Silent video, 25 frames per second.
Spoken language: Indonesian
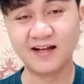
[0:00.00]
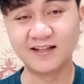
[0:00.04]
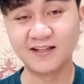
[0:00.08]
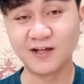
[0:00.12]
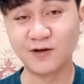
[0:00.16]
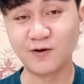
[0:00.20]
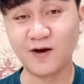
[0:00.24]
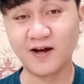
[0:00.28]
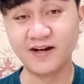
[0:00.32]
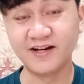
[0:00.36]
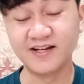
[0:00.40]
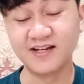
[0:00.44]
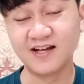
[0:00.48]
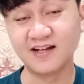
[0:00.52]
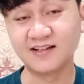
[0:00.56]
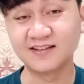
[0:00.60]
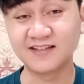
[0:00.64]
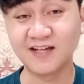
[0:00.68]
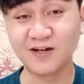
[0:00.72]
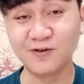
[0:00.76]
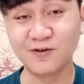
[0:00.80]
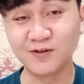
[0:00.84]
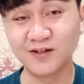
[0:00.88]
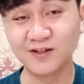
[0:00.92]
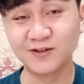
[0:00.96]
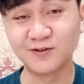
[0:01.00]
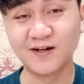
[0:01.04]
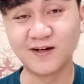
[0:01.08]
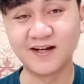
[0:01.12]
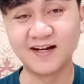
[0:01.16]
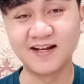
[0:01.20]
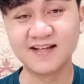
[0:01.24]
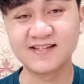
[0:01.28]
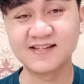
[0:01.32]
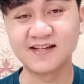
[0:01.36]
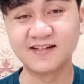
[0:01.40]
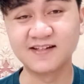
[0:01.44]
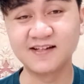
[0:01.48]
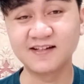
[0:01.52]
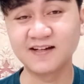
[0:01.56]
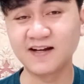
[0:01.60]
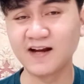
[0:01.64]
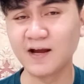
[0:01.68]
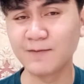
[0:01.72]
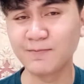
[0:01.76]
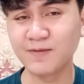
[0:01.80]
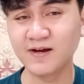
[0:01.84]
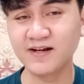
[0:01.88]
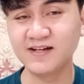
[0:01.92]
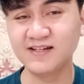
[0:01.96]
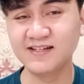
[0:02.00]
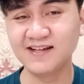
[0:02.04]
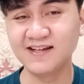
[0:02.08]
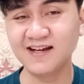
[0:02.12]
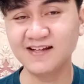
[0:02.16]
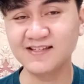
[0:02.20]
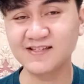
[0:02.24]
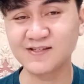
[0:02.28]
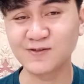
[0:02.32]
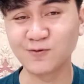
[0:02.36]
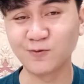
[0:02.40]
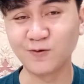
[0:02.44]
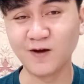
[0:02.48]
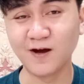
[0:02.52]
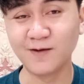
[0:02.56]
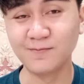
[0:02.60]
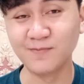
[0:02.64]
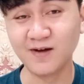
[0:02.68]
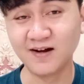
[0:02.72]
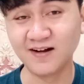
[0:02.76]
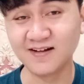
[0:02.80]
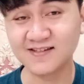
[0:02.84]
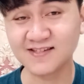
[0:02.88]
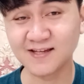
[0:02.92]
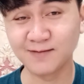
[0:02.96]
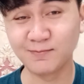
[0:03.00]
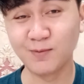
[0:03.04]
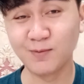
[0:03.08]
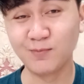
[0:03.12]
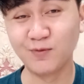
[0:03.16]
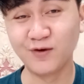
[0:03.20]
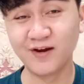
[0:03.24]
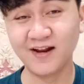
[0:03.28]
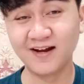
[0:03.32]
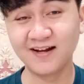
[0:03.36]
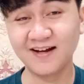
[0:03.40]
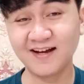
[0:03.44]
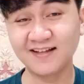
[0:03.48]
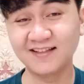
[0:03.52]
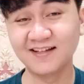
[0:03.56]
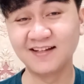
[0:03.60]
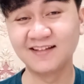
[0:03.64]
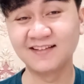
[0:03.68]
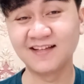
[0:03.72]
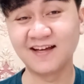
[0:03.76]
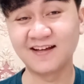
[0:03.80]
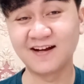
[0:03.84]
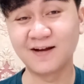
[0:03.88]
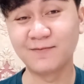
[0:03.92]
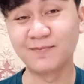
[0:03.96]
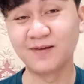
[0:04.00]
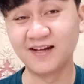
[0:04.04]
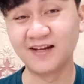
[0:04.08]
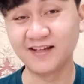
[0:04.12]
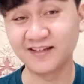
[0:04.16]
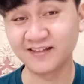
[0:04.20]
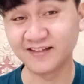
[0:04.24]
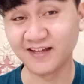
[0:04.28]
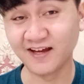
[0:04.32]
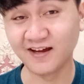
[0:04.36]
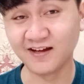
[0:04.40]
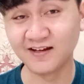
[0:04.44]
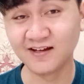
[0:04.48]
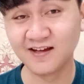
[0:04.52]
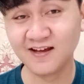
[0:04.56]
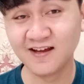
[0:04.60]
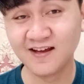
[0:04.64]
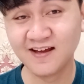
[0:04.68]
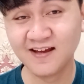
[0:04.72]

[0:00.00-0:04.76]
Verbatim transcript: atau ada yang tahu gitu alasannya kenapa dia suka banget sama boneka tentara miliknya.